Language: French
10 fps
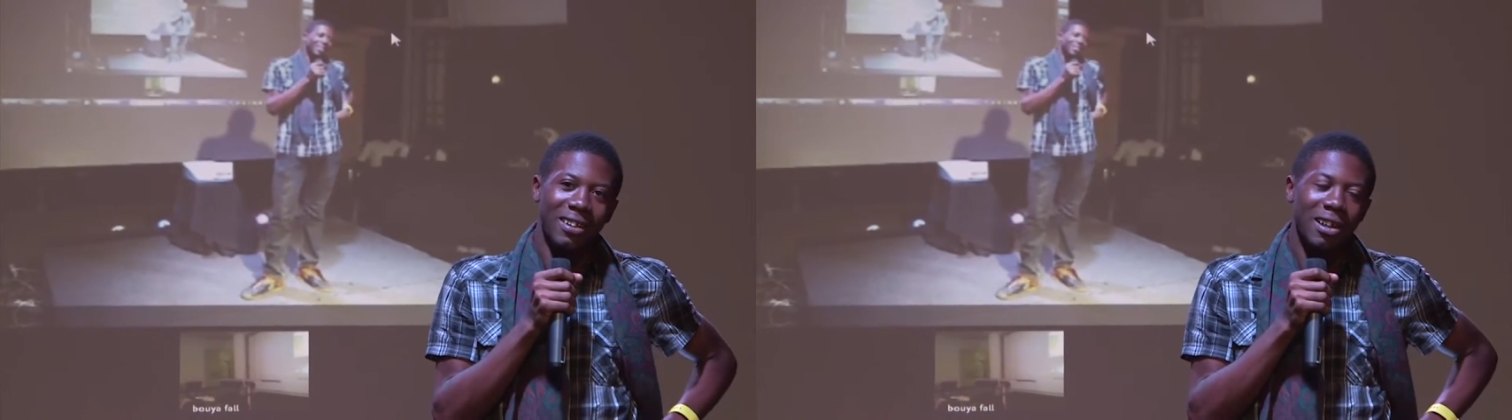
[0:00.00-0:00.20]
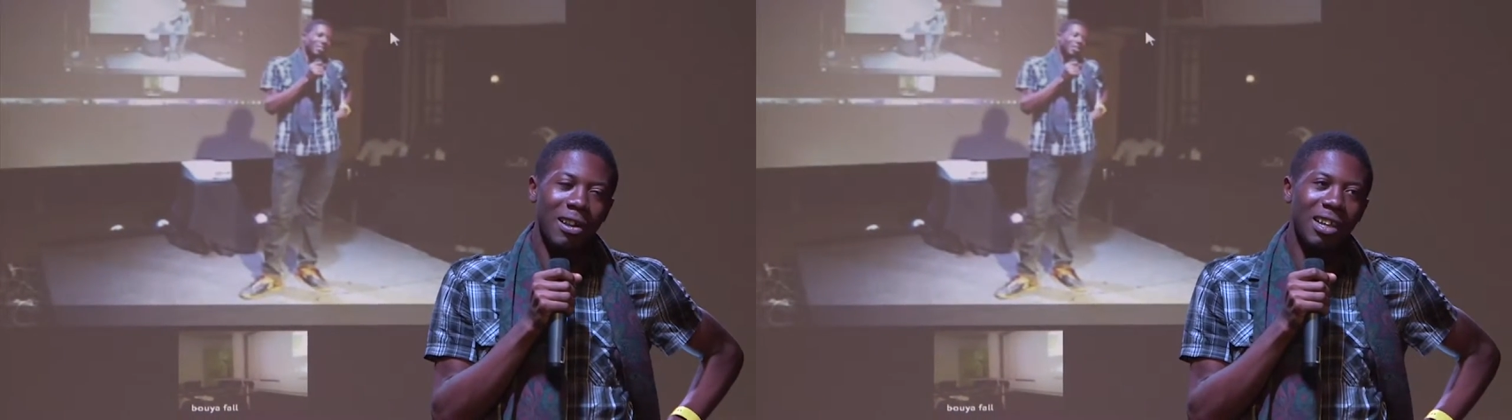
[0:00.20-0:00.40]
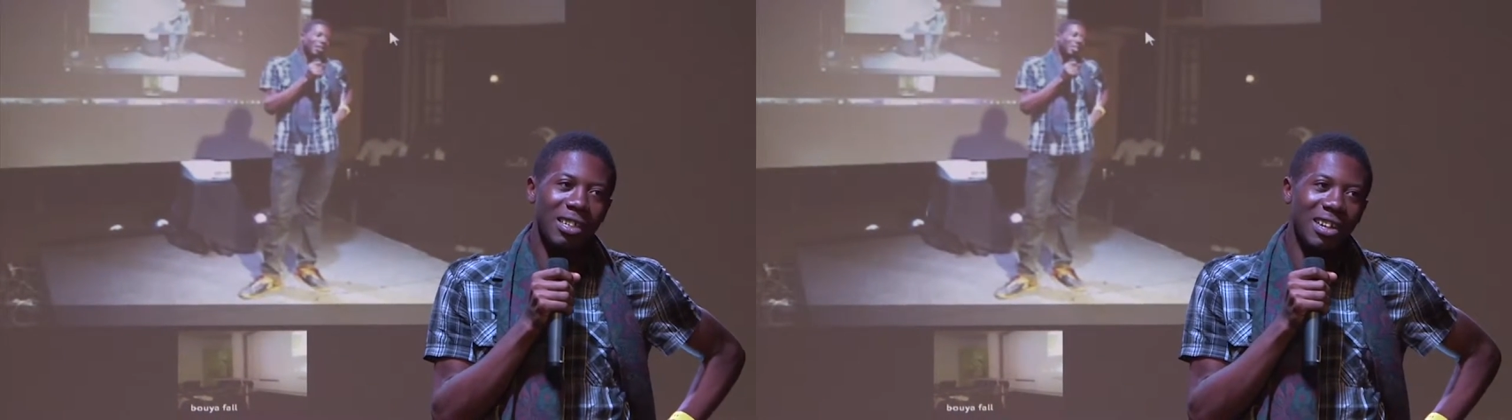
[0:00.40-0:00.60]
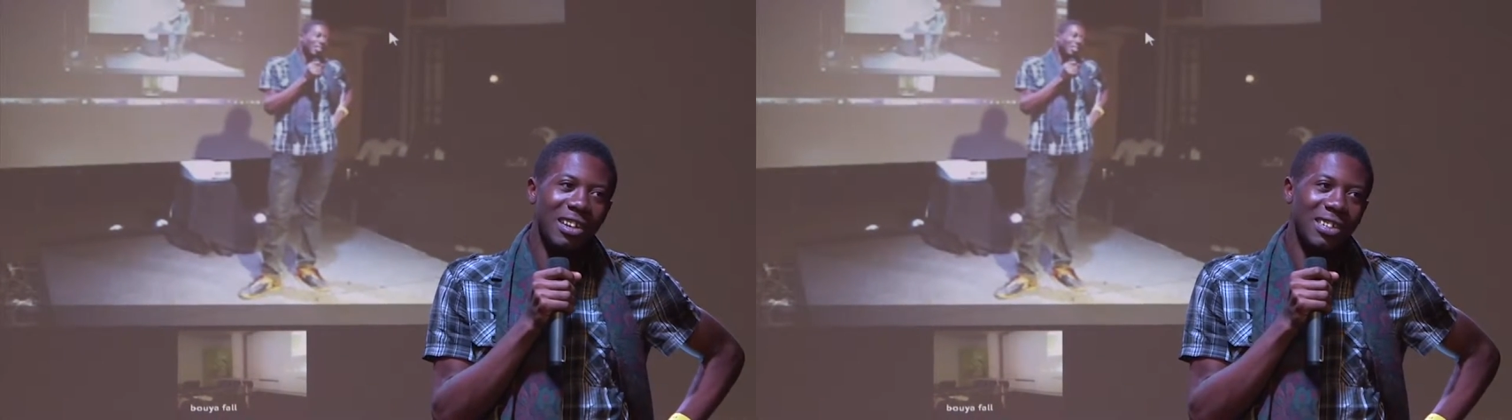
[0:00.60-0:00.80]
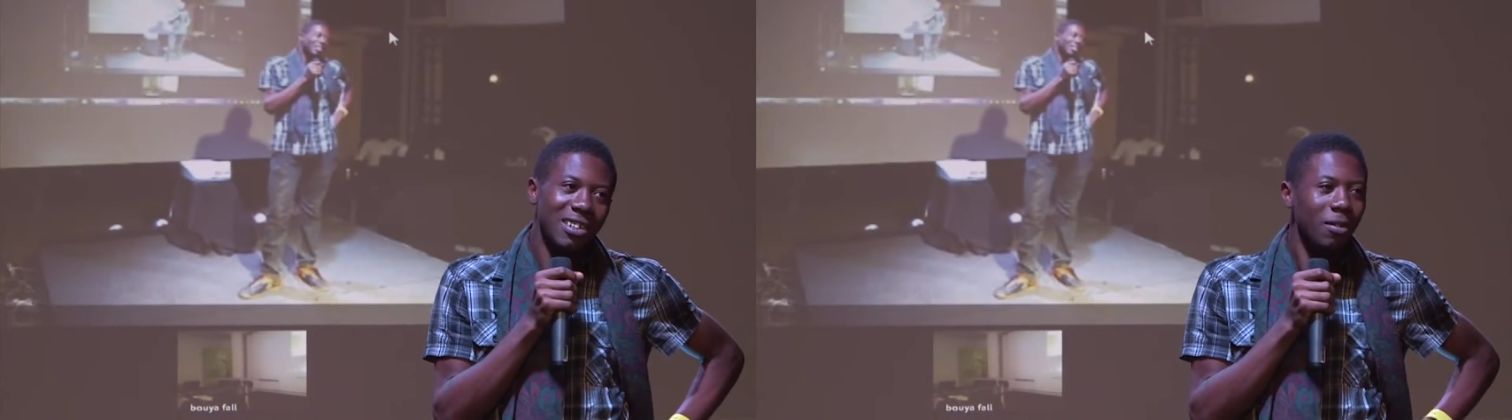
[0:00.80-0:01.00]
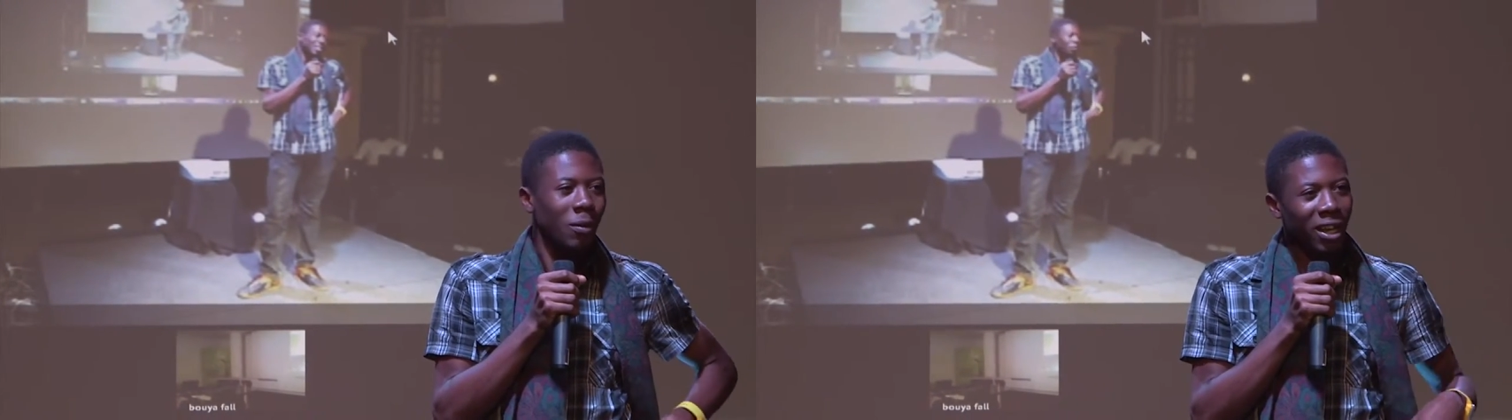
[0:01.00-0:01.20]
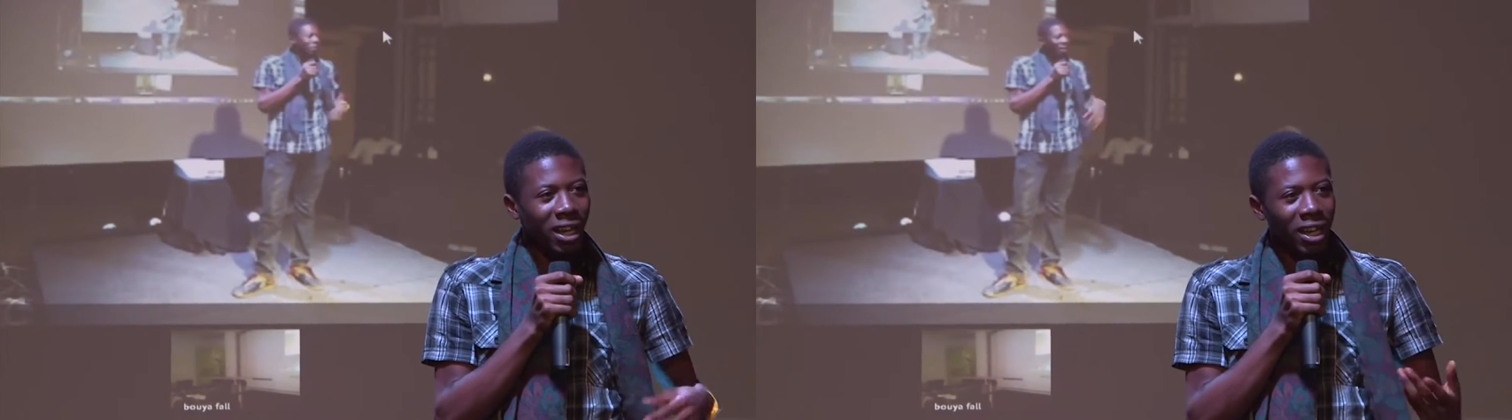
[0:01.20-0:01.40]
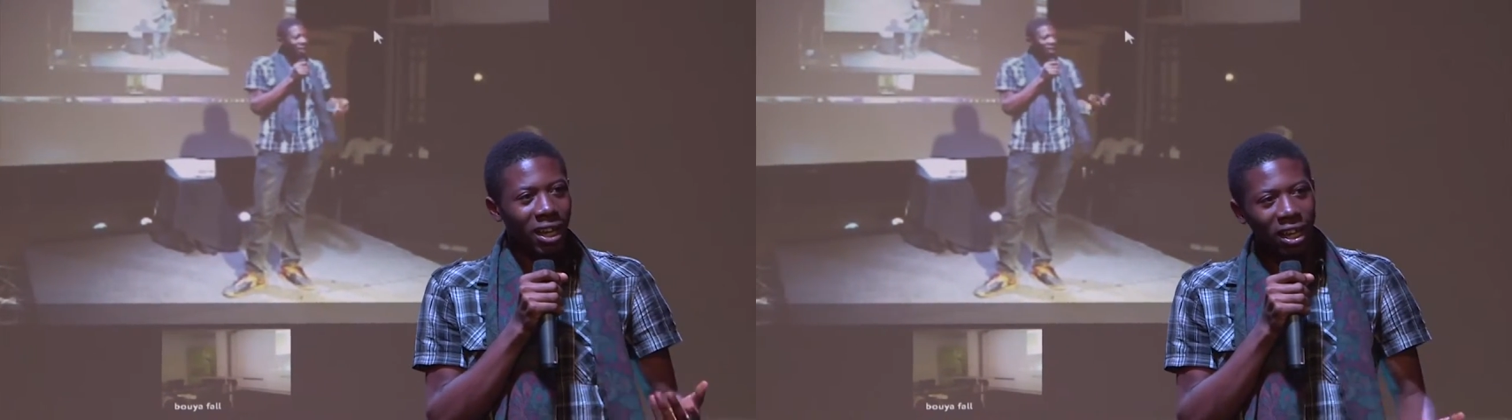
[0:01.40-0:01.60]
je,
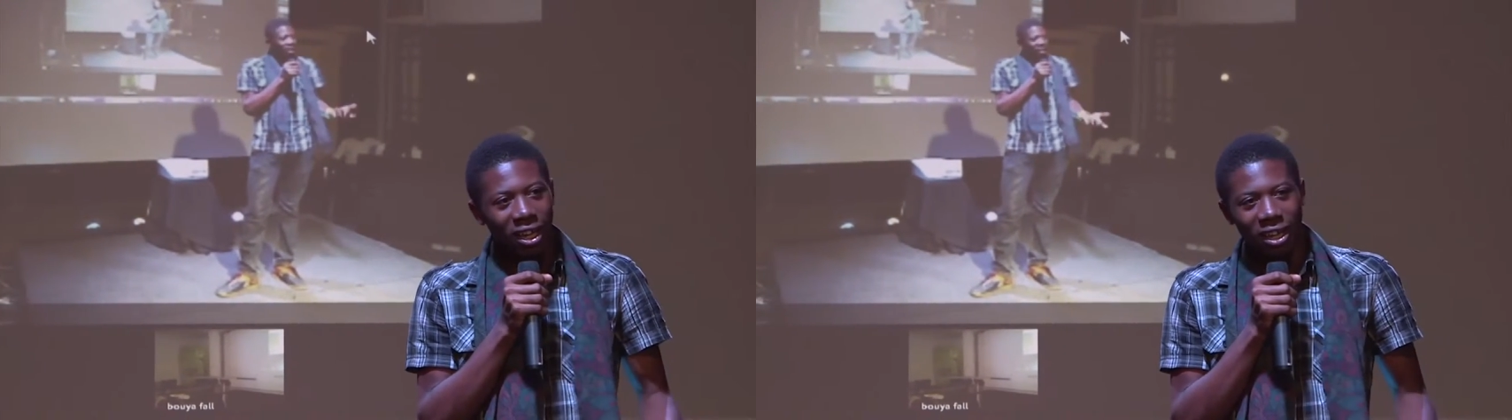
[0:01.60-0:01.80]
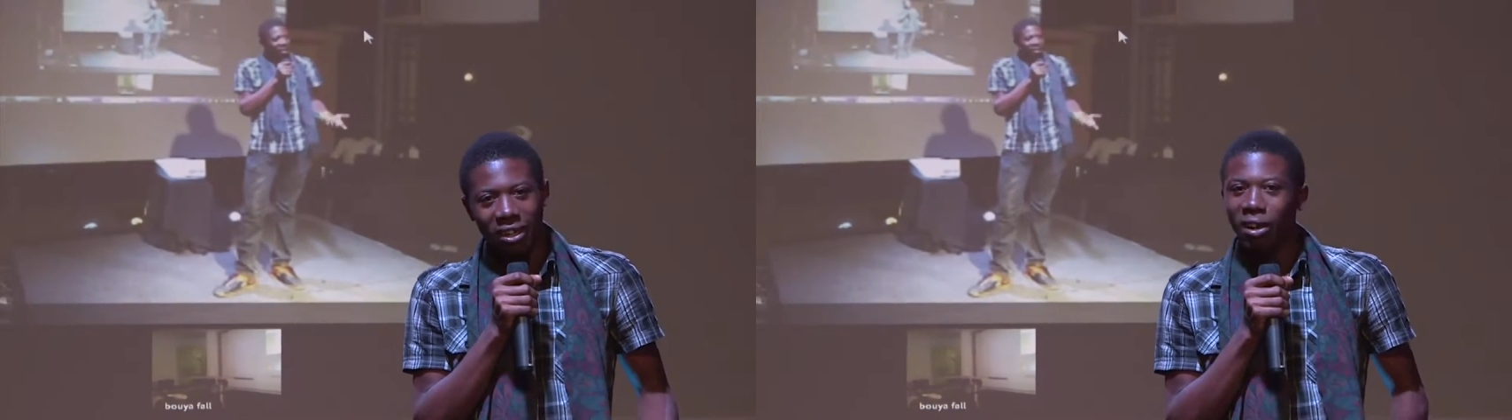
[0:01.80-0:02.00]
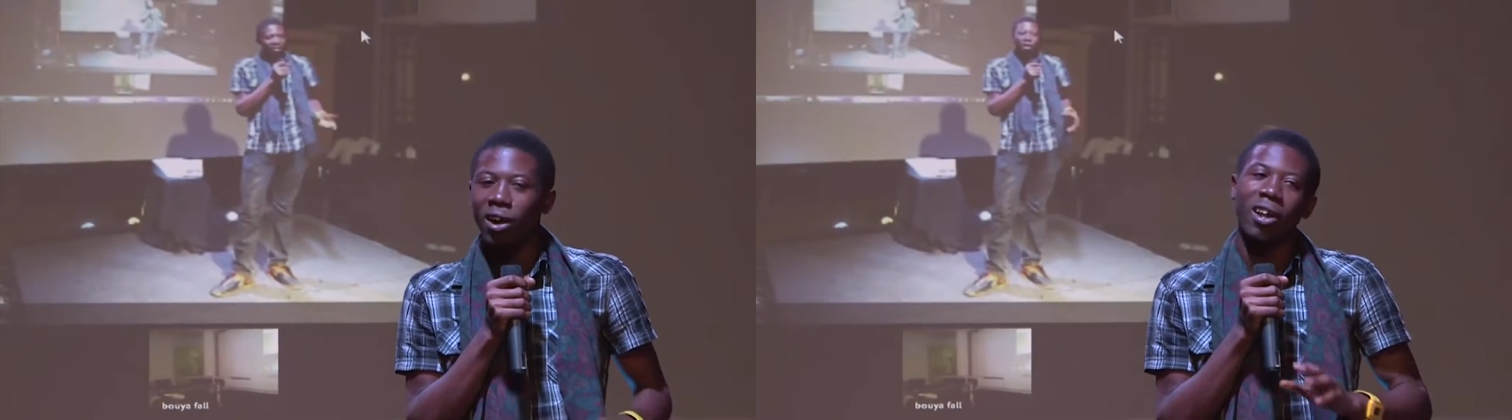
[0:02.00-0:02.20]
non,